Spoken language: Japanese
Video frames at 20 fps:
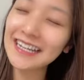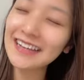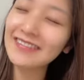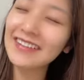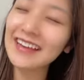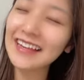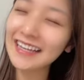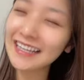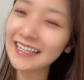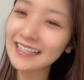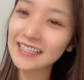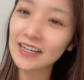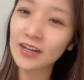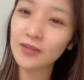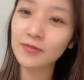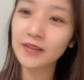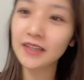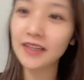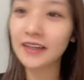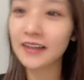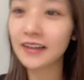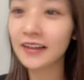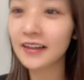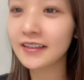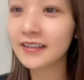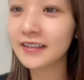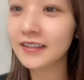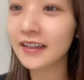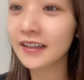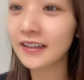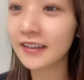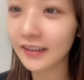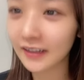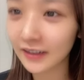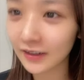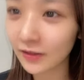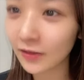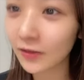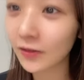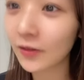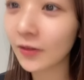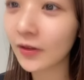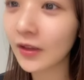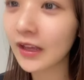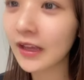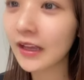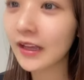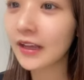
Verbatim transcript: ればいいじゃんみたいな感じだったけど